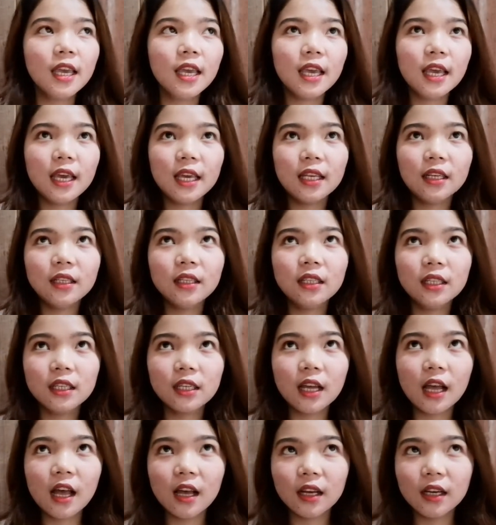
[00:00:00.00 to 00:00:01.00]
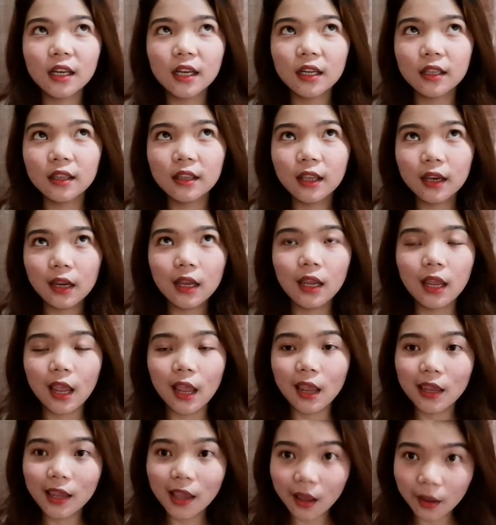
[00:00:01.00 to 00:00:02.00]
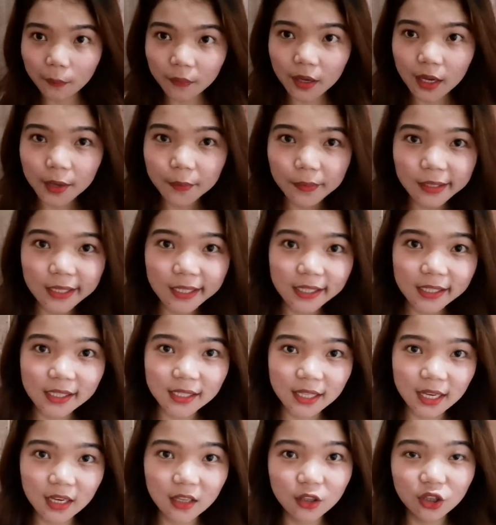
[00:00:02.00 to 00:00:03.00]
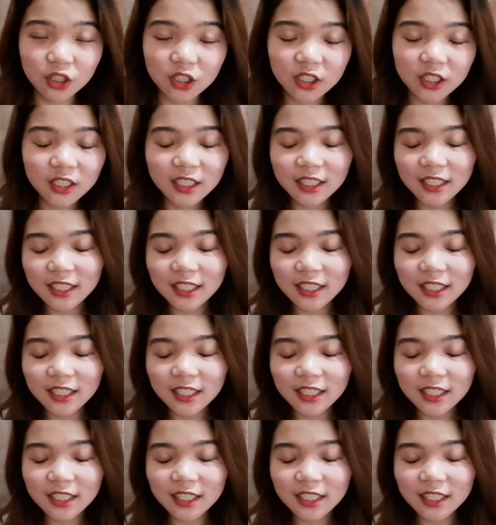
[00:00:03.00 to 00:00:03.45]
And hanggang 3 a.m. kami nagstay doon.